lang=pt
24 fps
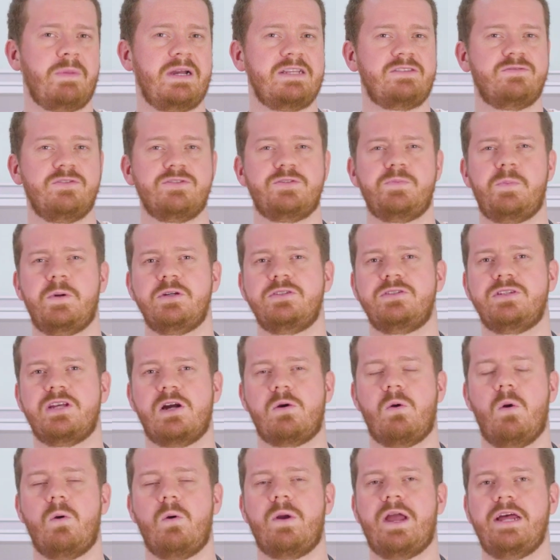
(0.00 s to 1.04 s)
mas você pode
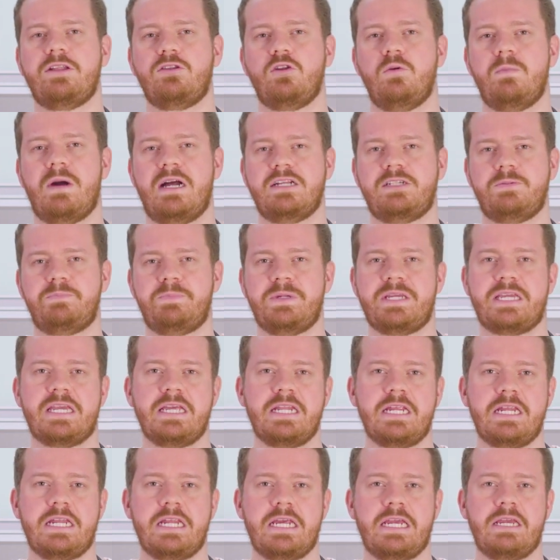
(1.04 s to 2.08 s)
usar qualquer tomate
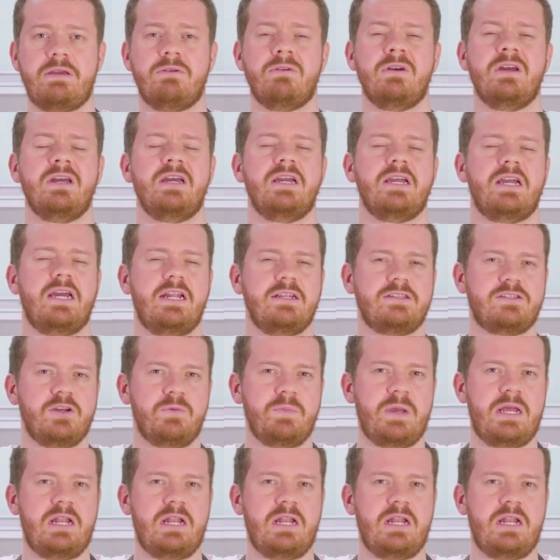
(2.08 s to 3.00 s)
pequenininho, que eles são